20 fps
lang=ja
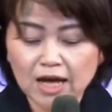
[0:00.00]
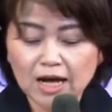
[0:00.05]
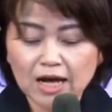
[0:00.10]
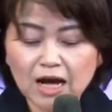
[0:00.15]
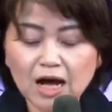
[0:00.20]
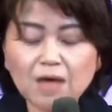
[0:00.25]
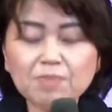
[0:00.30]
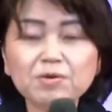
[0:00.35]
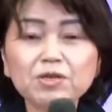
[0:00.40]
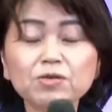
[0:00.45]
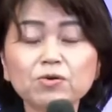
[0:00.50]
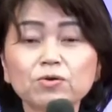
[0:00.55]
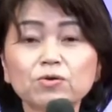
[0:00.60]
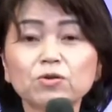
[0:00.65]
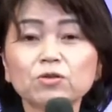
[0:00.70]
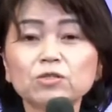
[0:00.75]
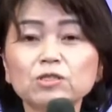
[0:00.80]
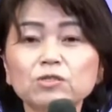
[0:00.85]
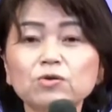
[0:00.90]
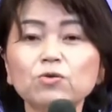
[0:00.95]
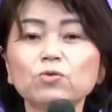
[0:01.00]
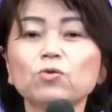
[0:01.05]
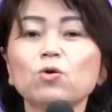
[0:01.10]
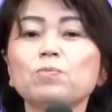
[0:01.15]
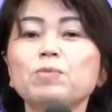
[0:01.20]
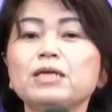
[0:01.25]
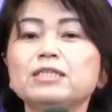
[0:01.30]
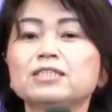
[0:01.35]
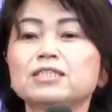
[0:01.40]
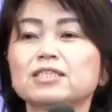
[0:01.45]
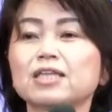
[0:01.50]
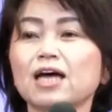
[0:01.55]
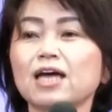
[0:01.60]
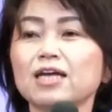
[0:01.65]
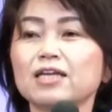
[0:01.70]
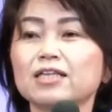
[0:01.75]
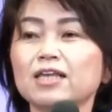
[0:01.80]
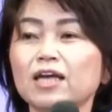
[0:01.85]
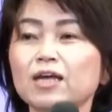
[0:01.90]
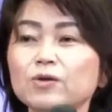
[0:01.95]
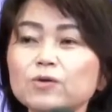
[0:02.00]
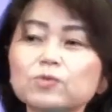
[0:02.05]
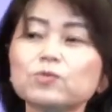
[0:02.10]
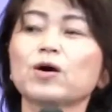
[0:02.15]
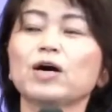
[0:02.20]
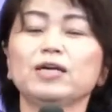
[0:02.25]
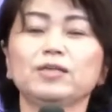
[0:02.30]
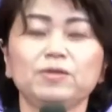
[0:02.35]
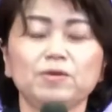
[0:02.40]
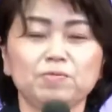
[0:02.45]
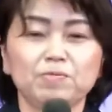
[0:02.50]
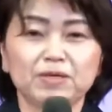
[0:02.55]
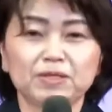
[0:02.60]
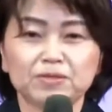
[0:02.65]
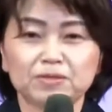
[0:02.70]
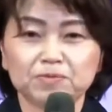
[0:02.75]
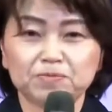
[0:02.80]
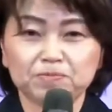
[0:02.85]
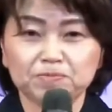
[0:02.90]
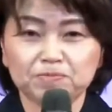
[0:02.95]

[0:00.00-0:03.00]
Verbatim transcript: 神の国を述べ伝えていると書いています。